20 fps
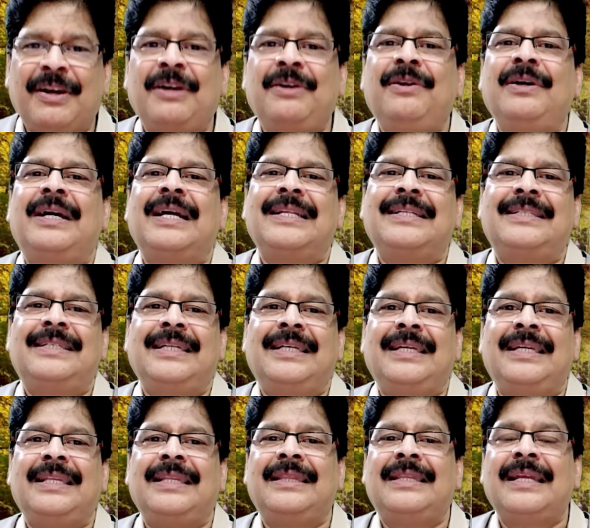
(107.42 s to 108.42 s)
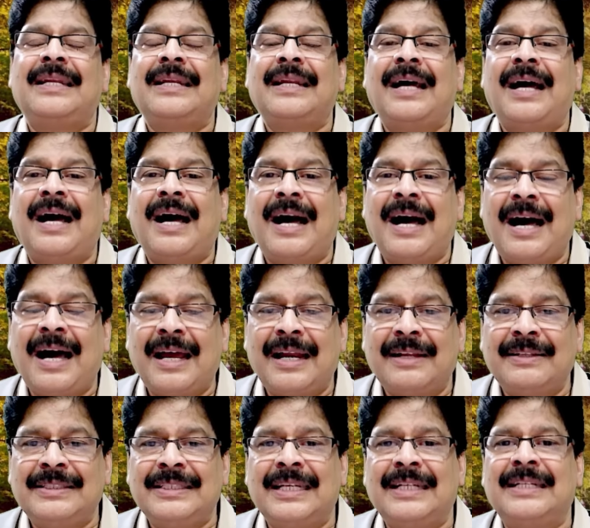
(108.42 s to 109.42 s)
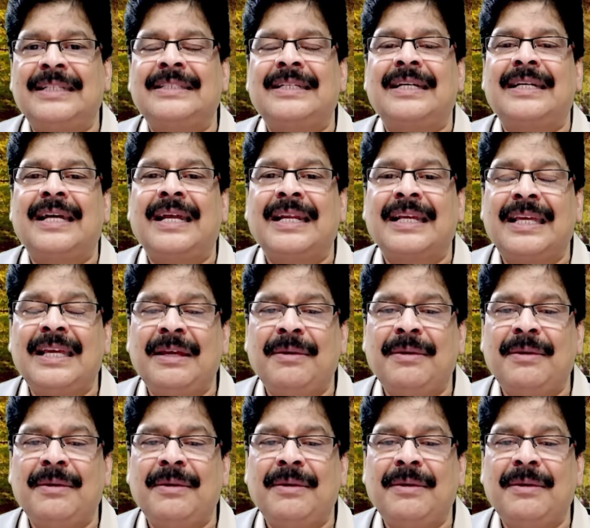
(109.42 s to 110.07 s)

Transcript: రెండు కలిసి తిన్న ఆహారం జీర్ణం చేయడానికి